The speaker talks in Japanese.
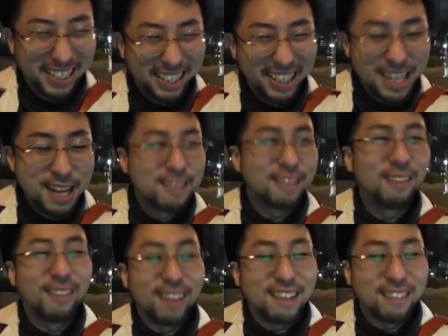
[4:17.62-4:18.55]
すごくないそ
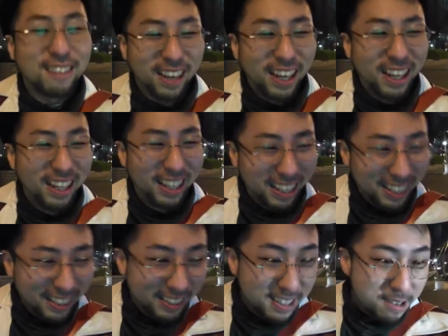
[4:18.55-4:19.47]
れ
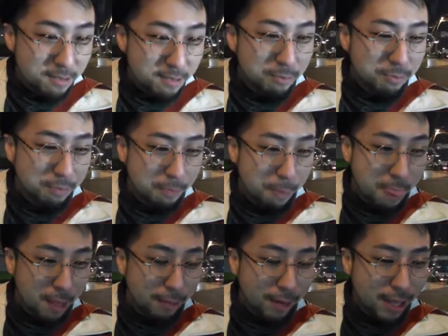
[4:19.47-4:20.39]
うん、ファイト
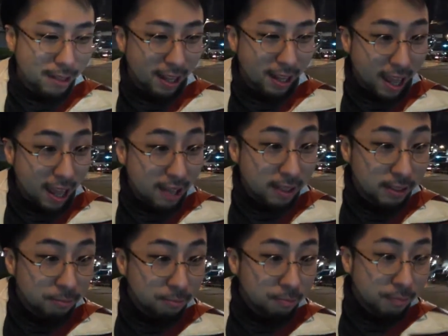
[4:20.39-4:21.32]
だね
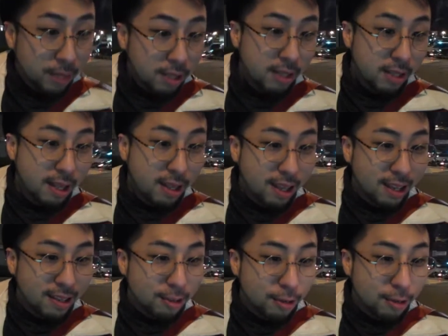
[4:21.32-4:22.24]
ただ単に受け
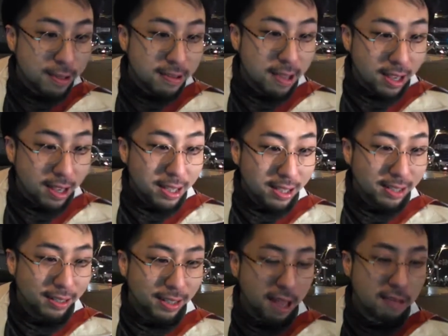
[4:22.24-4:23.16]
付けないあ
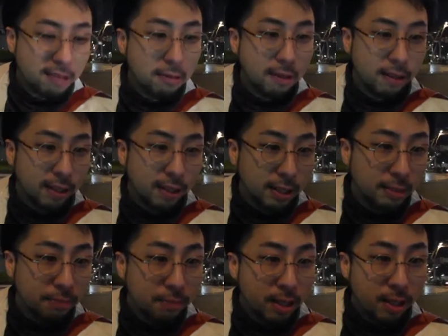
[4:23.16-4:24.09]
そうなんだ
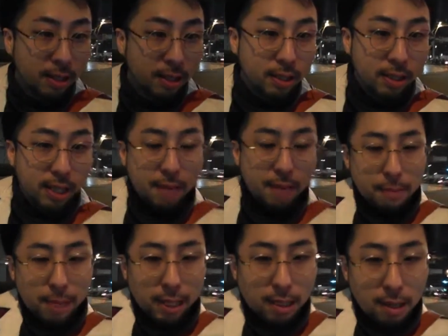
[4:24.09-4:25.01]
やべえバッテリー
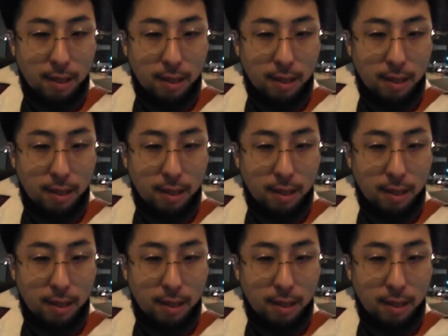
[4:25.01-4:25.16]
切れる